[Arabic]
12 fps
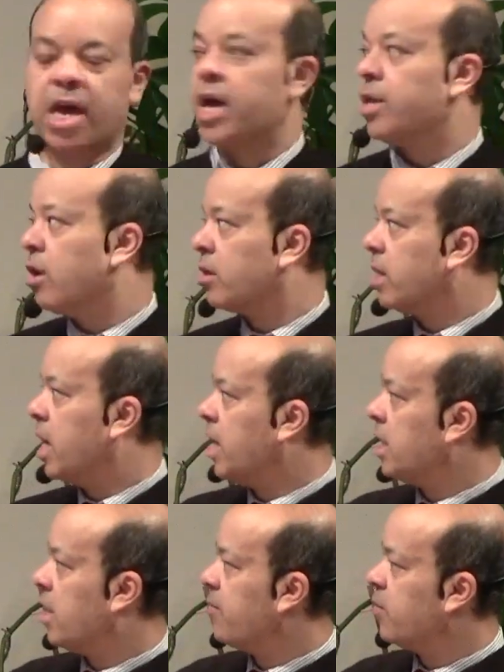النهارده
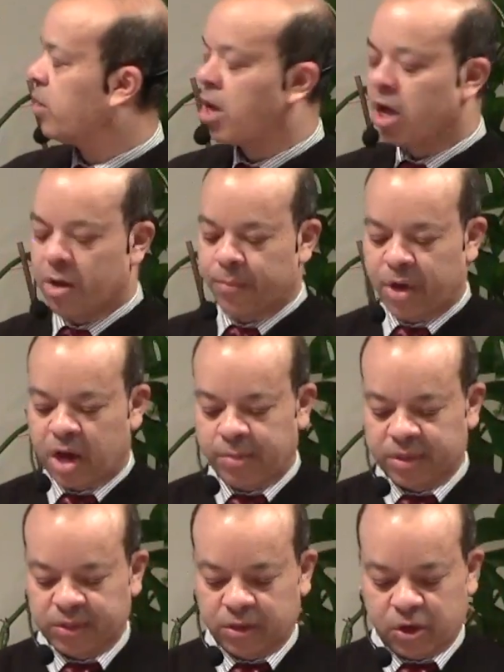احنا في رقم
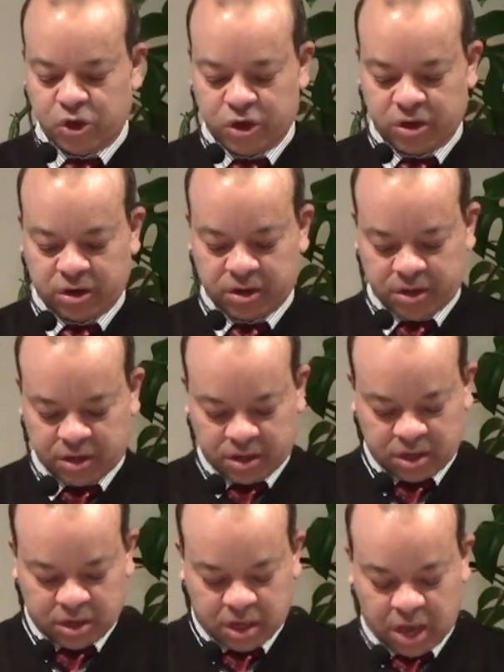15
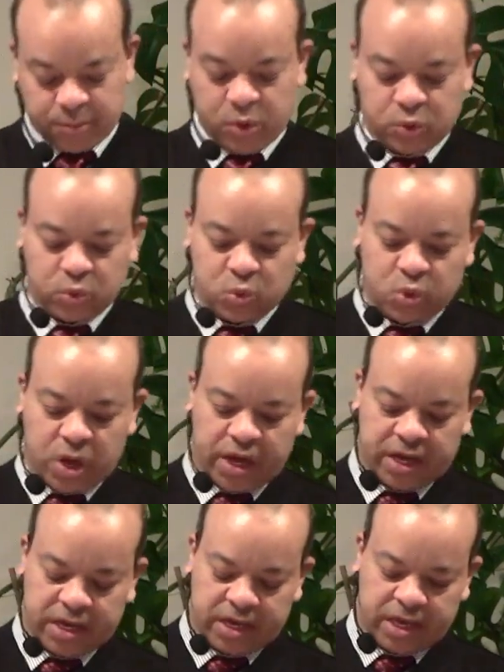عن موضوع
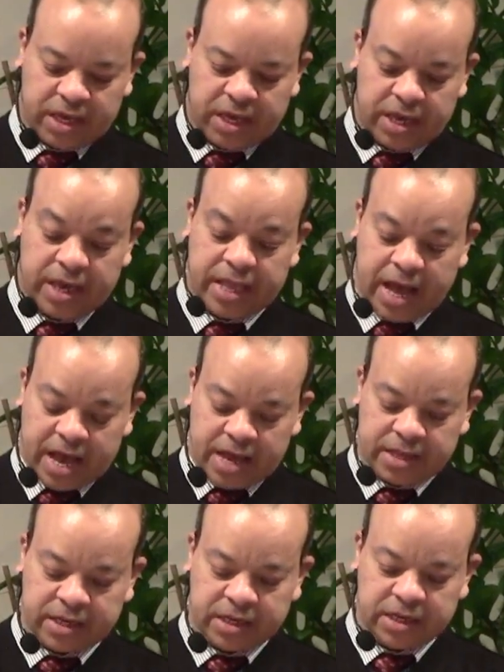
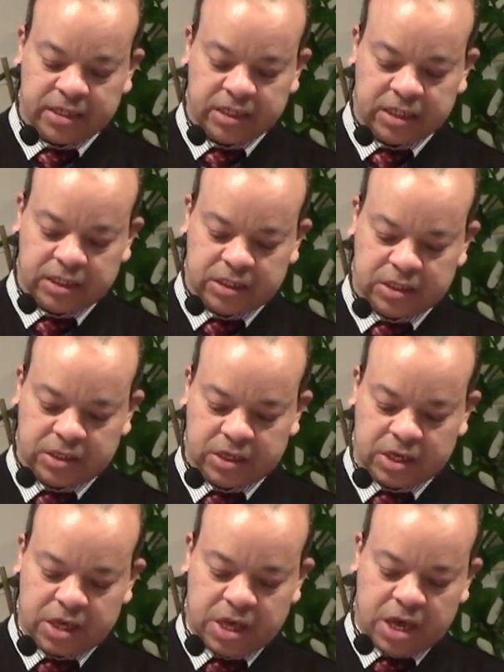العهد الجديد
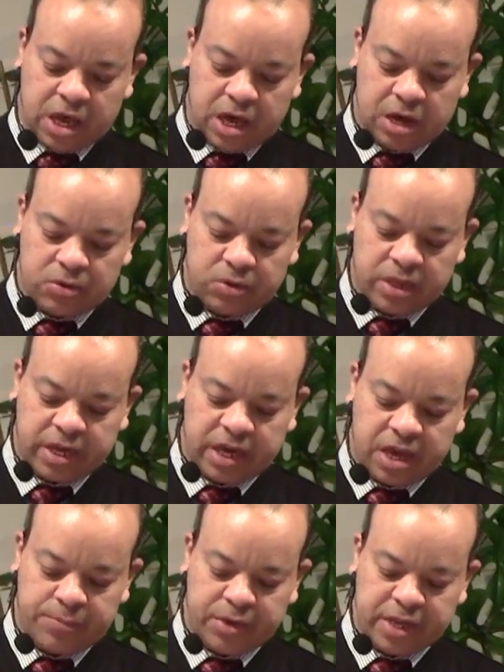او اللي
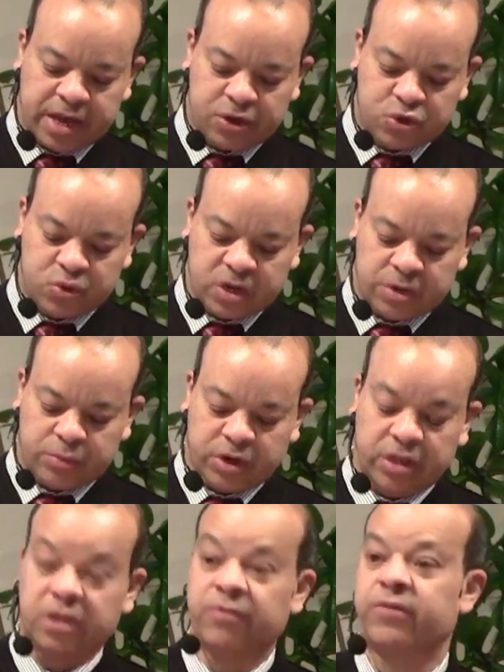كان بيناقشه
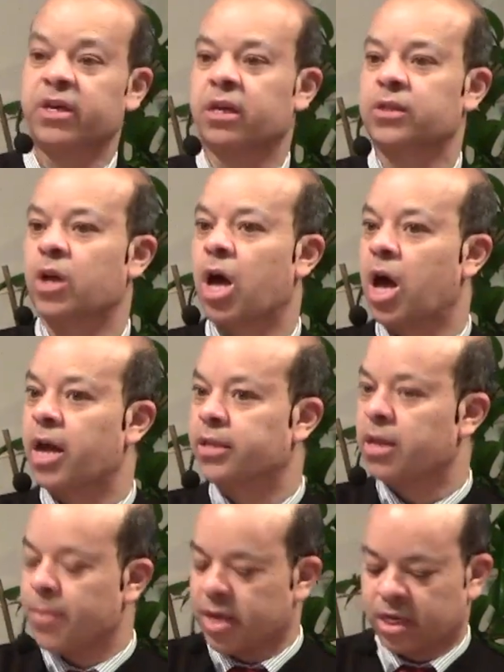العبرانيين في اصحاح
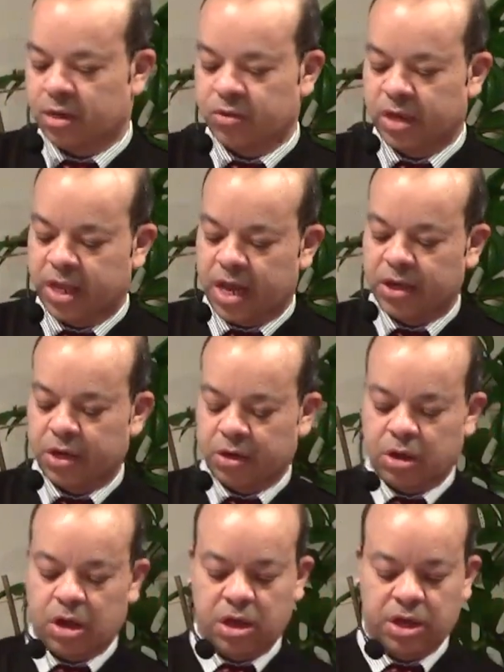8 وده اللي
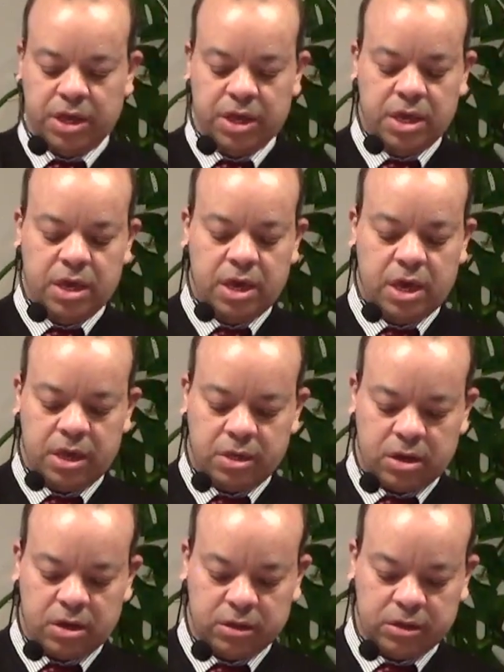هنقراه
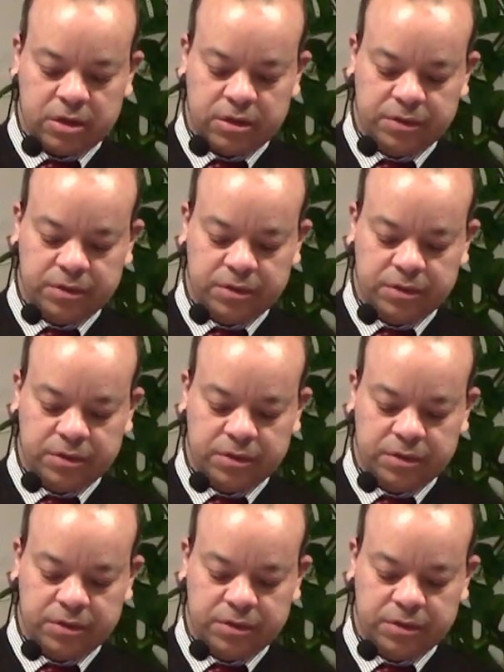النهارده